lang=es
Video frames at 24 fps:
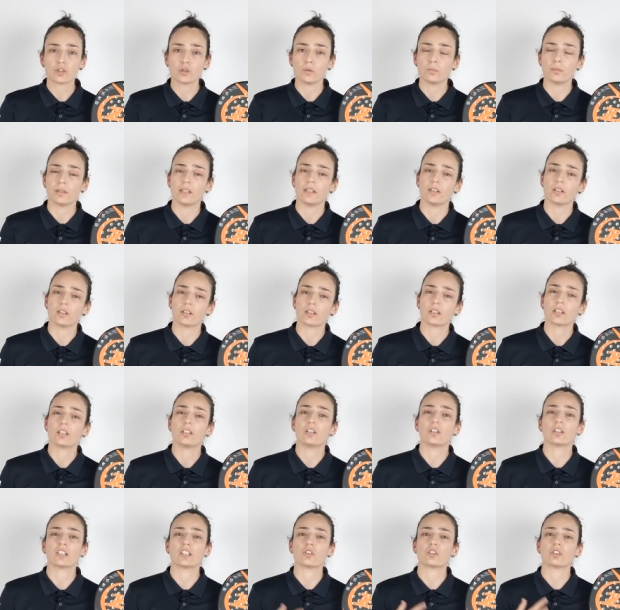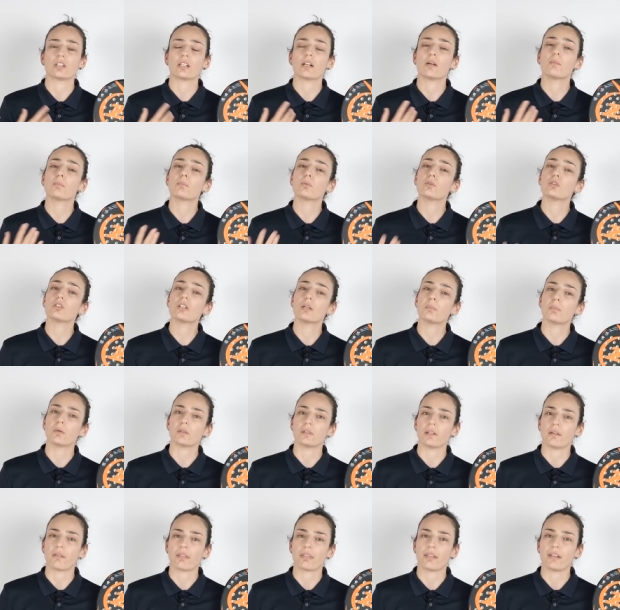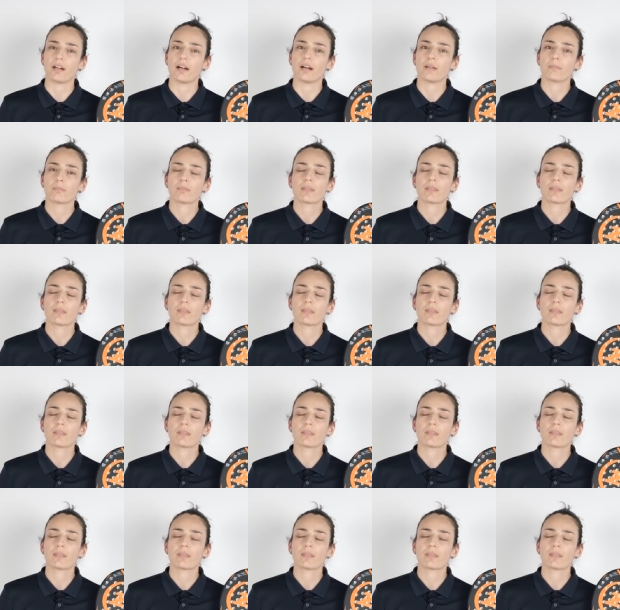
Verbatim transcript: superior, lo que nos dará un plus de potencia.